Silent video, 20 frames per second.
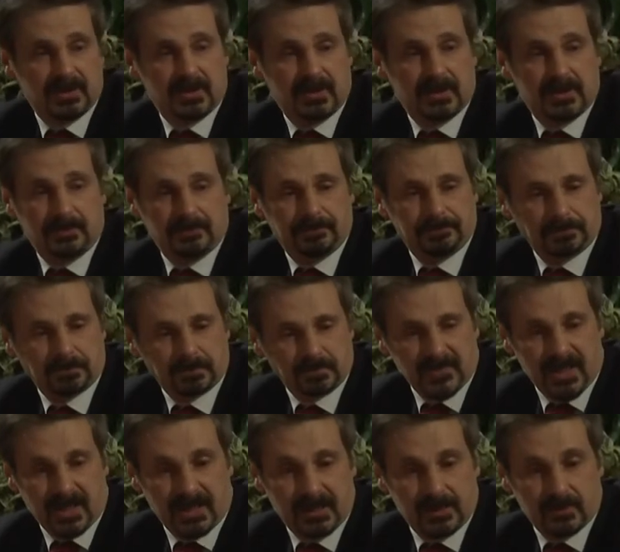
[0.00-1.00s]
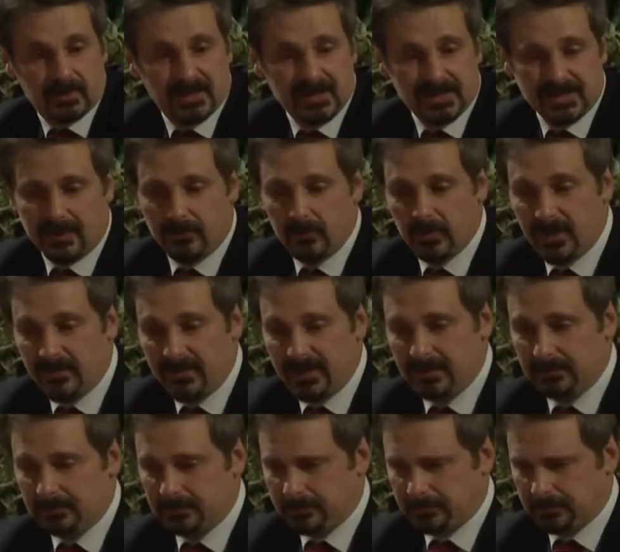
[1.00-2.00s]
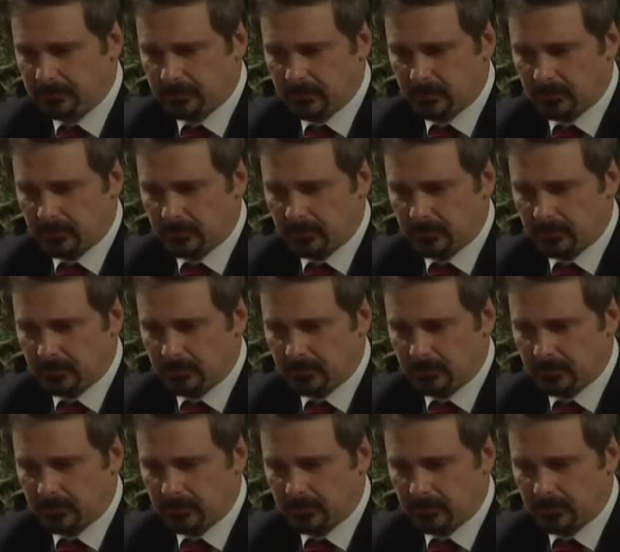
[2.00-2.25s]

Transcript: eh, e che Letizia voleva